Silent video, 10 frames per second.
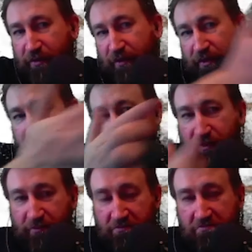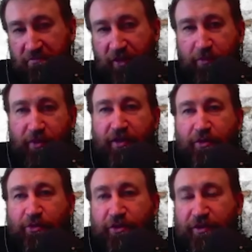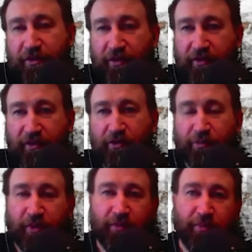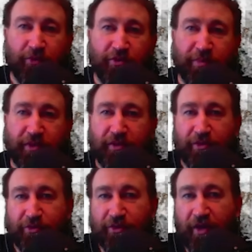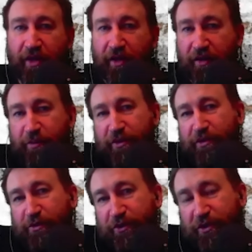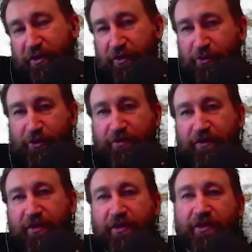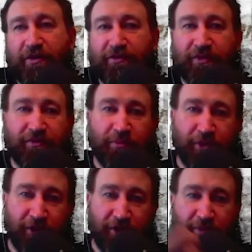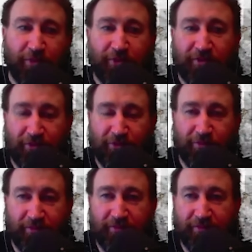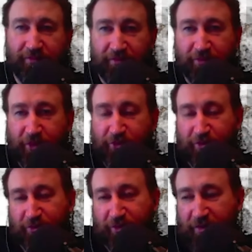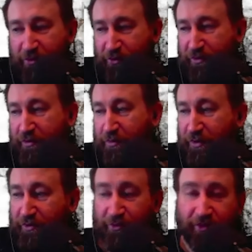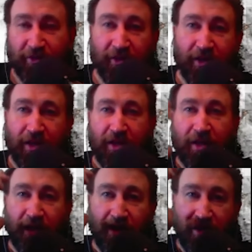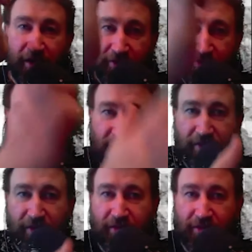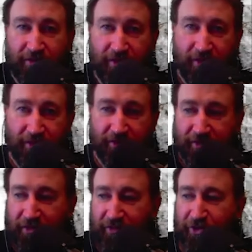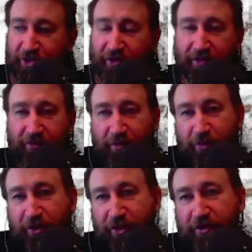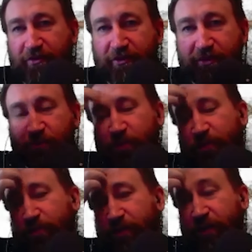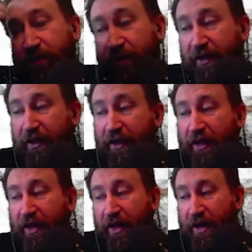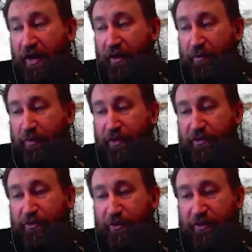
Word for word: на либо хорошего человека, тогда он получит поддержку, либо не очень хорошего. Тогда все вампирчики просто, ну, почувствую сам, что с ним происходит. Вот так, как, э, как отсечение вампирчиков всего плохого происходит.